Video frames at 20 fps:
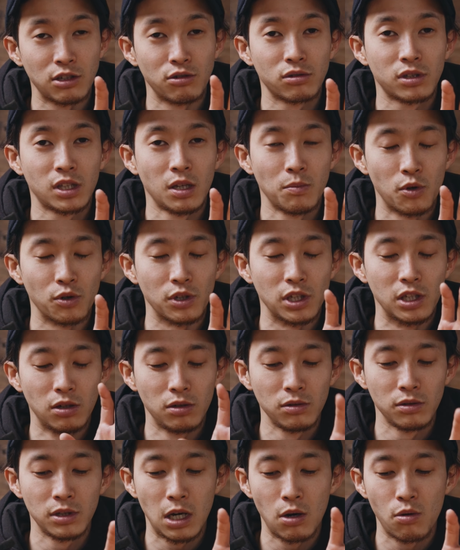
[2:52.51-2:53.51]
言ってもい
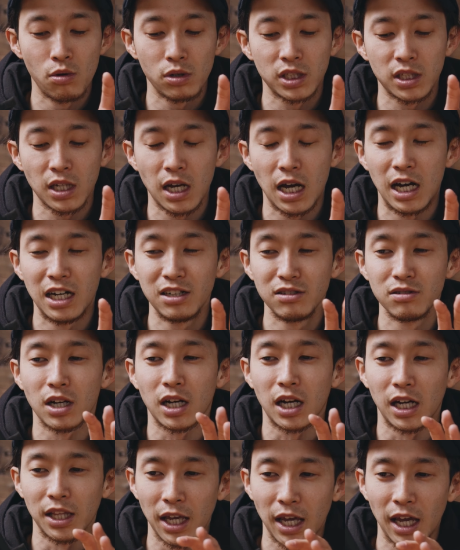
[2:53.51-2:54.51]
ろんな大きさがある
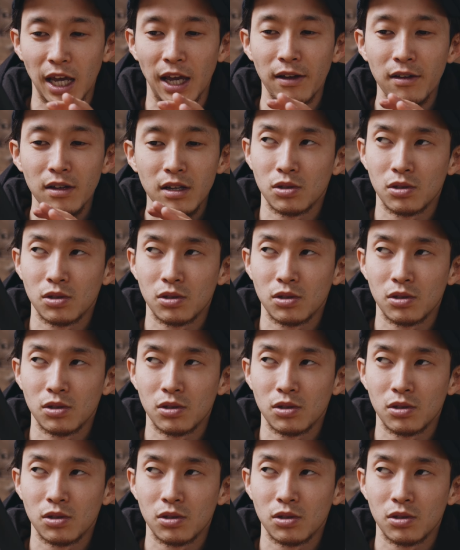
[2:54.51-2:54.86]
中で